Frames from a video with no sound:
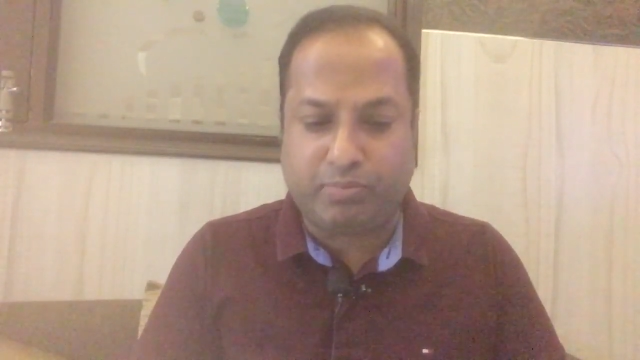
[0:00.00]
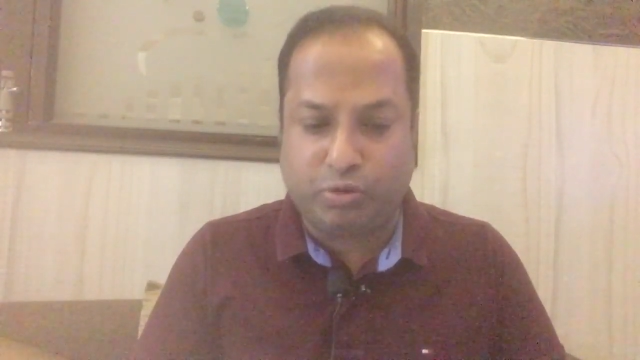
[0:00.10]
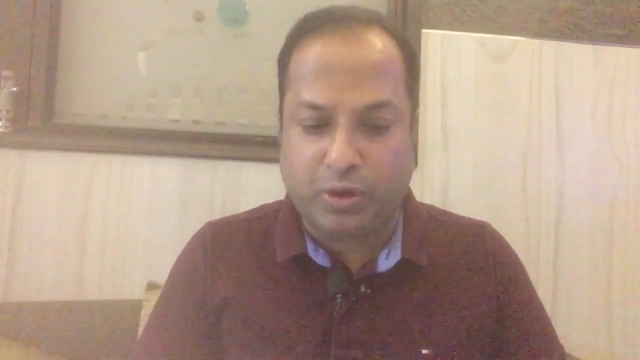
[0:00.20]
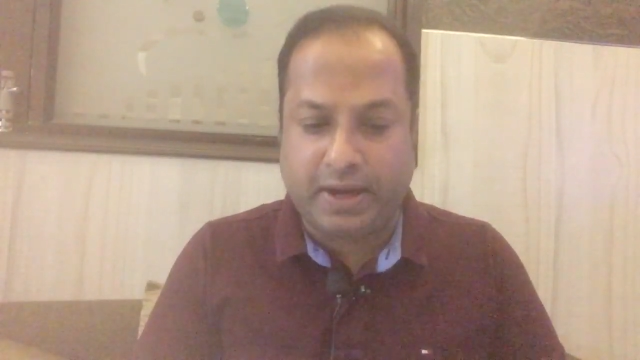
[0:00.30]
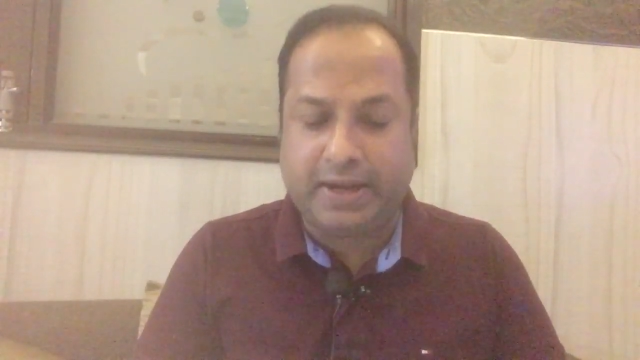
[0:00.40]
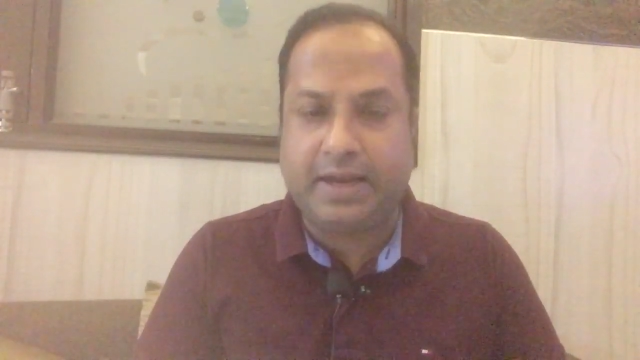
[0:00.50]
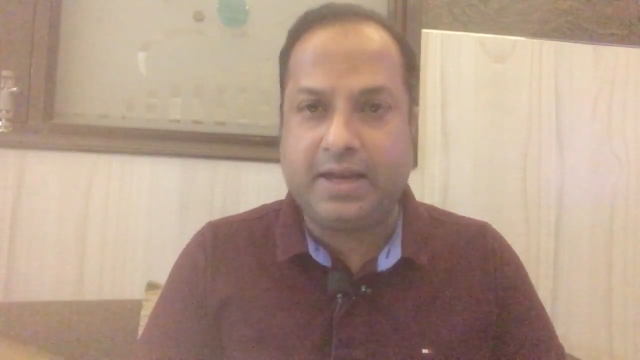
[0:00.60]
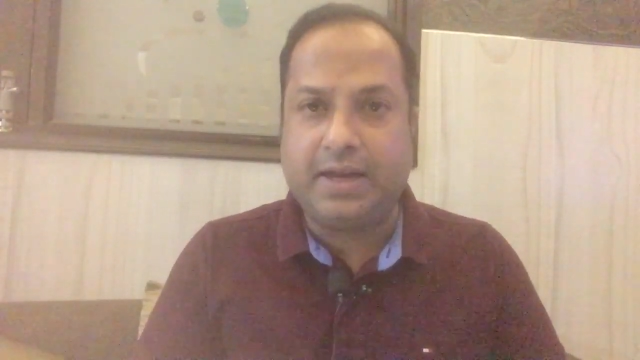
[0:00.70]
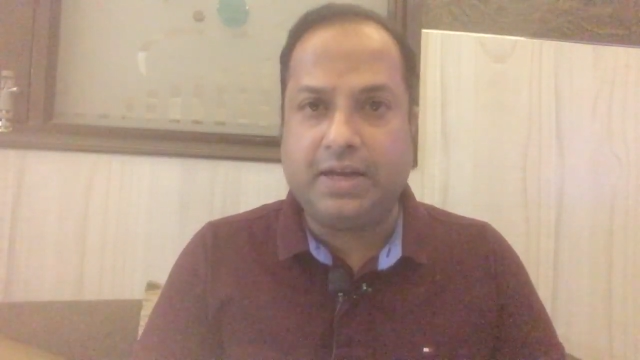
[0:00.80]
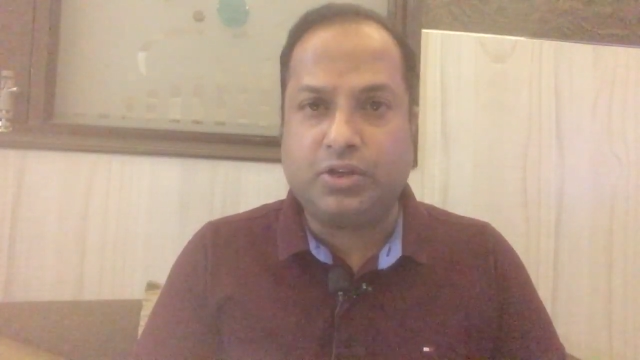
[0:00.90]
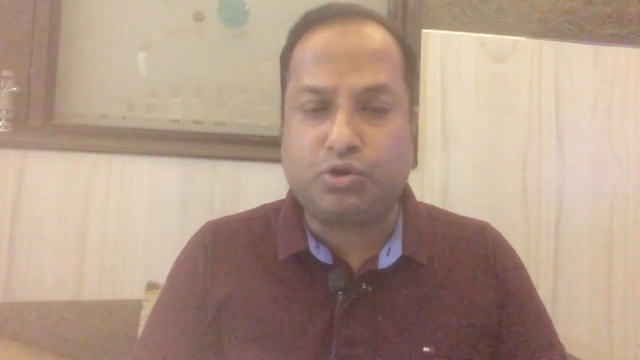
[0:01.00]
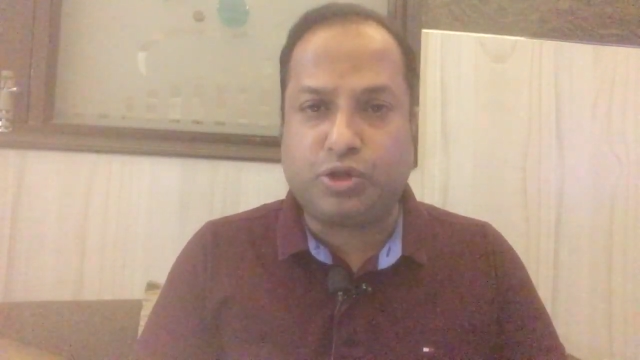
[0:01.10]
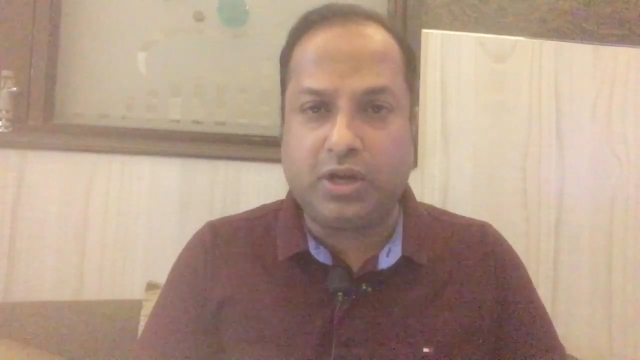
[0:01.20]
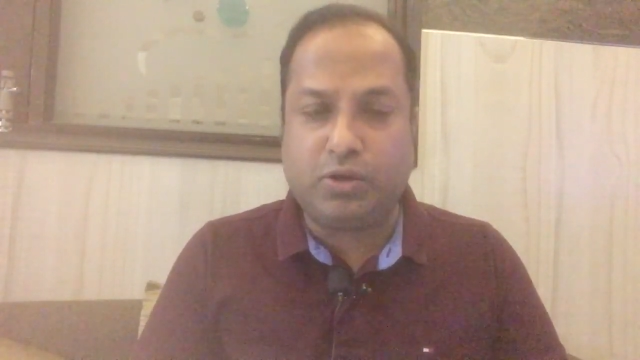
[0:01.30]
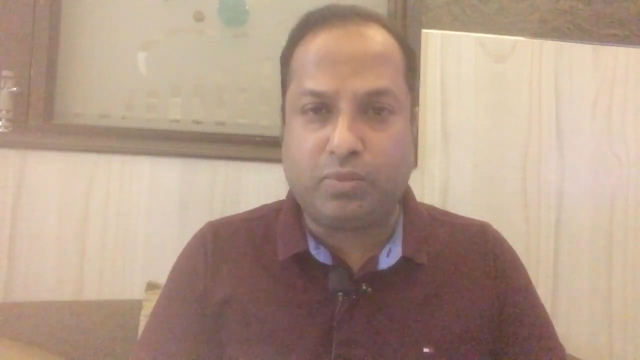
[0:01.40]
बूरा ने
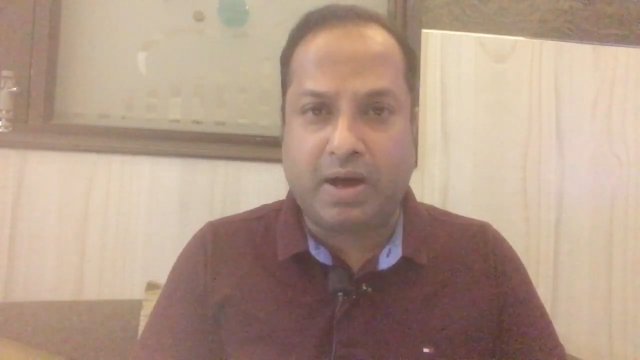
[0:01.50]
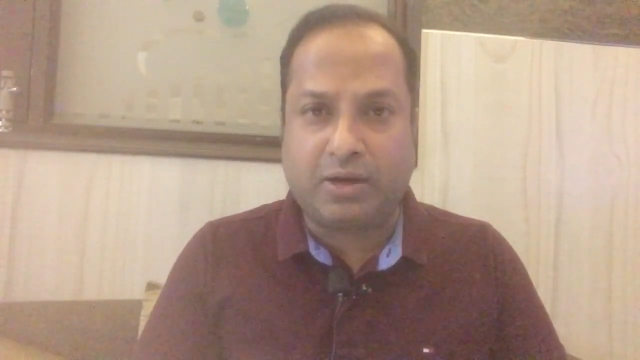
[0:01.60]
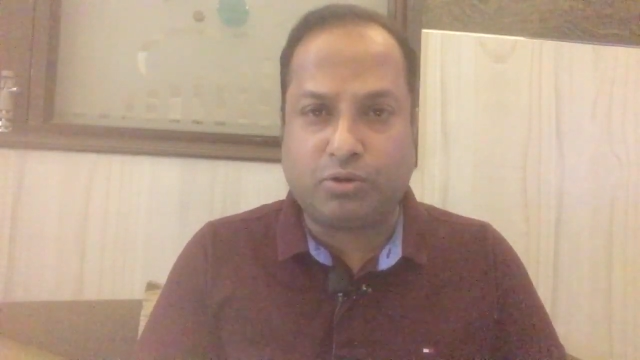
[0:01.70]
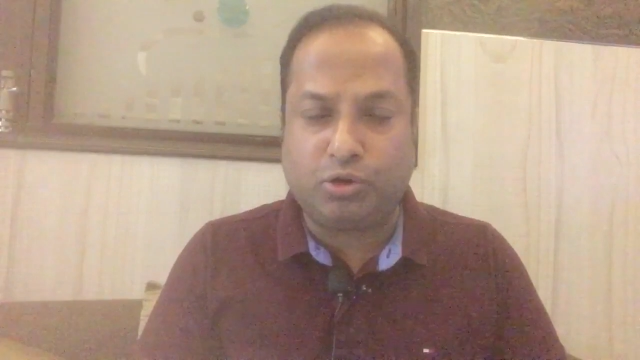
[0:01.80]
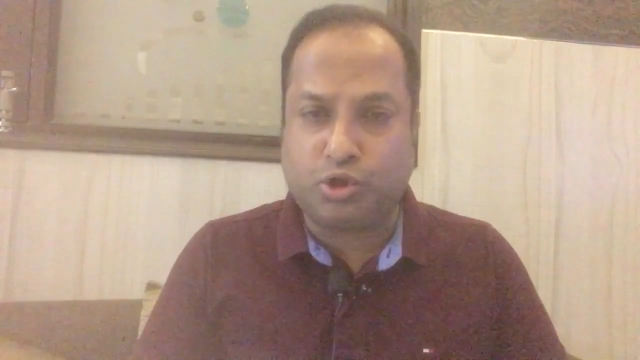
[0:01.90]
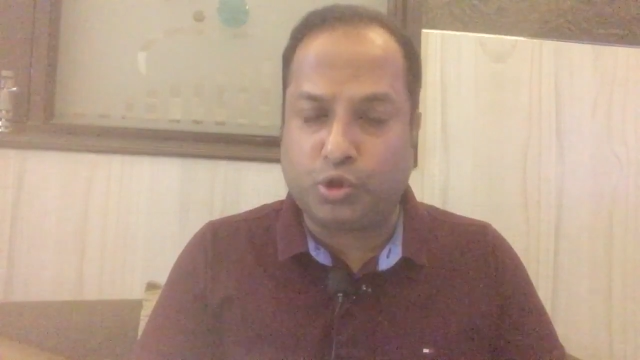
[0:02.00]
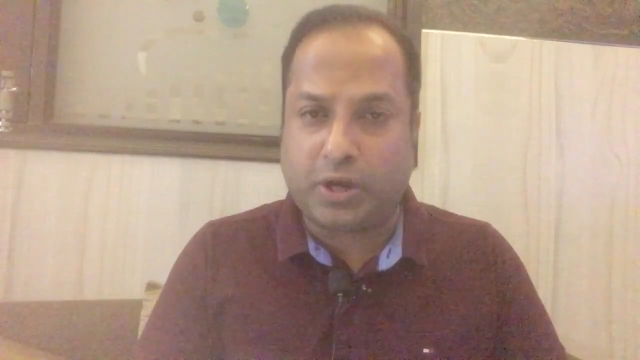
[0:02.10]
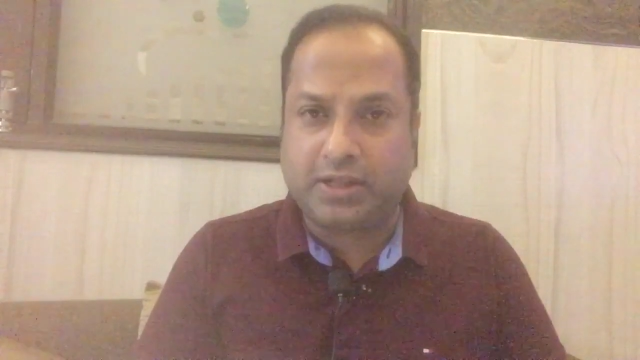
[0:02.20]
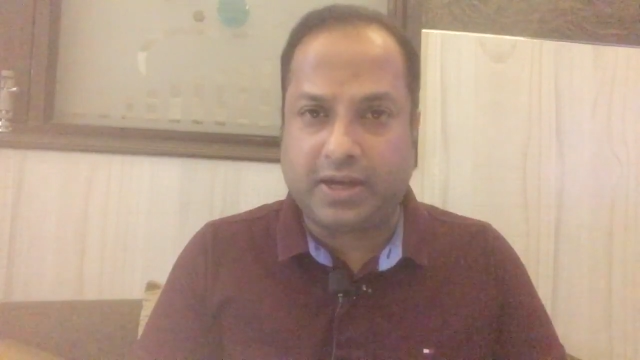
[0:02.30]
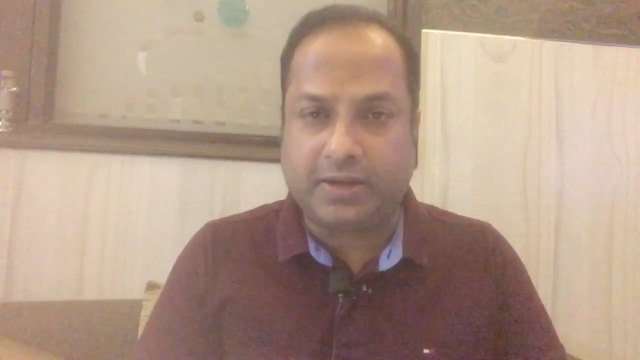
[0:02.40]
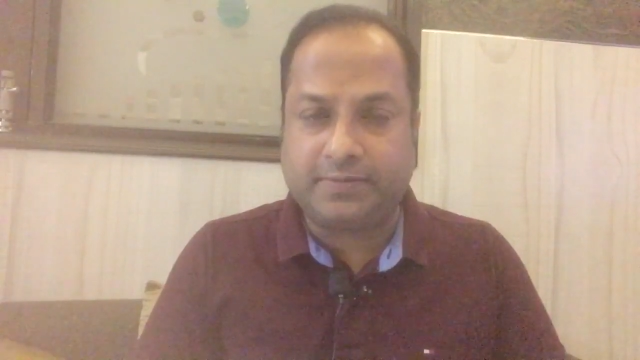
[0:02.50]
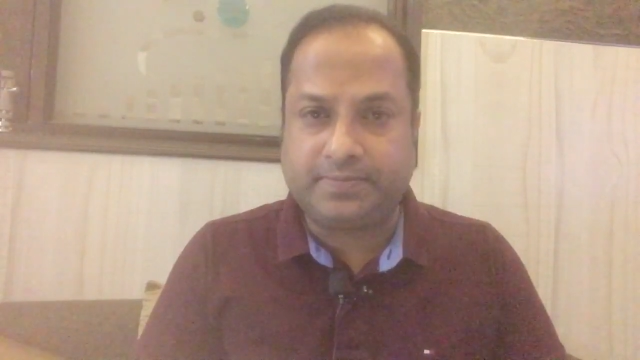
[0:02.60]
सुशील कुमार को छोड़ा था